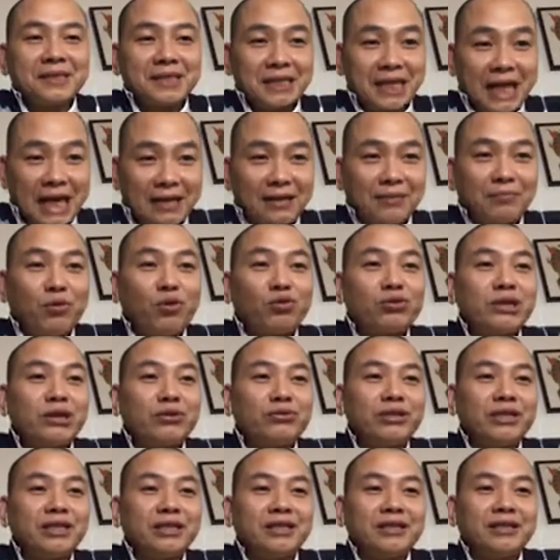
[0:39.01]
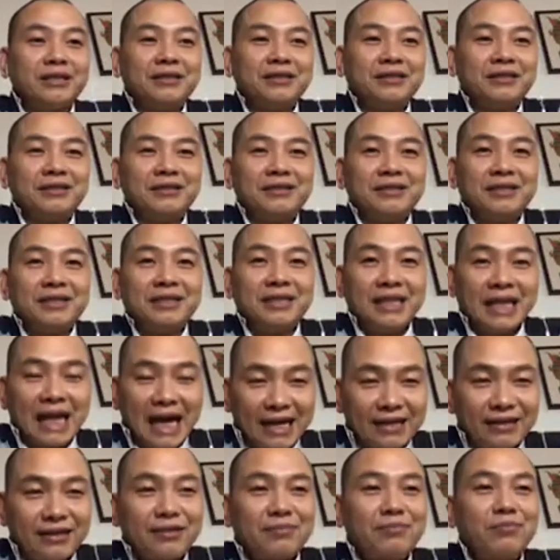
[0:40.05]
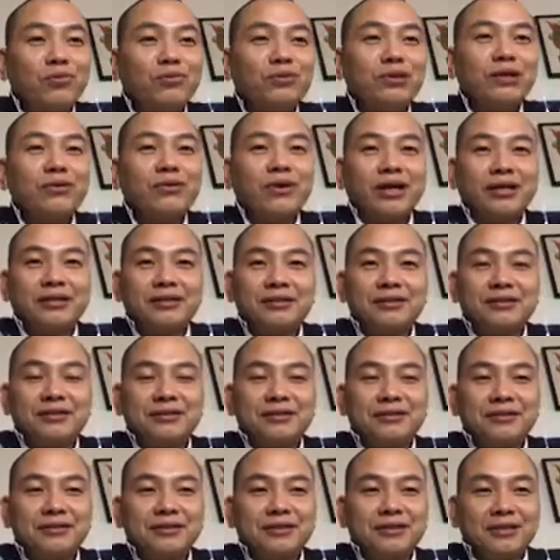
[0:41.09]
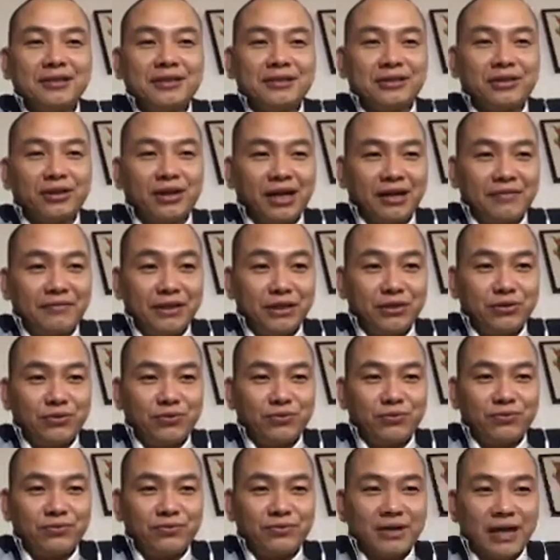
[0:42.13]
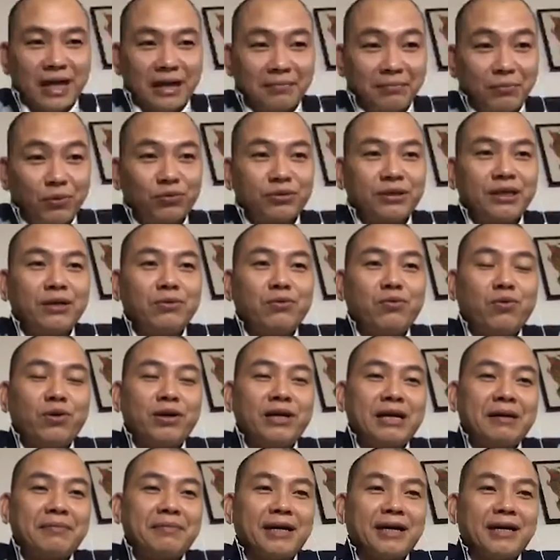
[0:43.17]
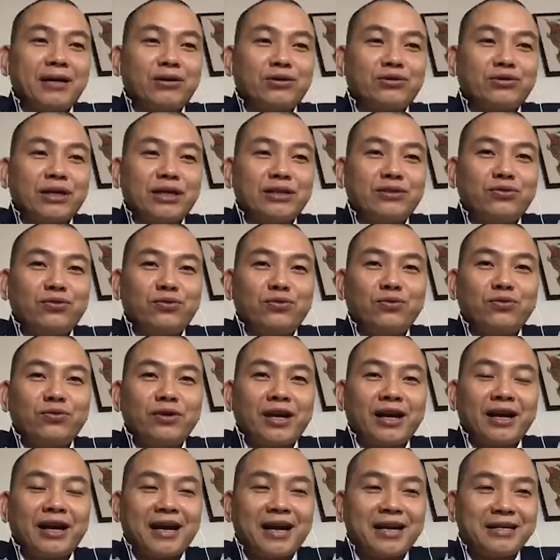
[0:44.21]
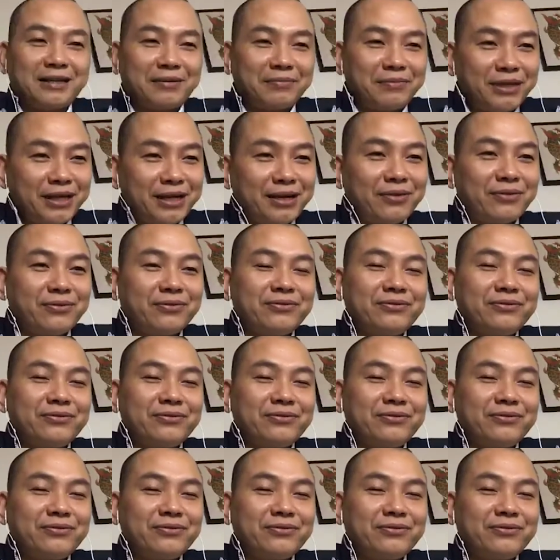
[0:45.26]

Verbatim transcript: Đặt mục tiêu gì thì đạt được mục tiêu đấy. Tôi lấy ví dụ, đặt mục tiêu cuối năm nay có doanh thu là hai trăm triệu,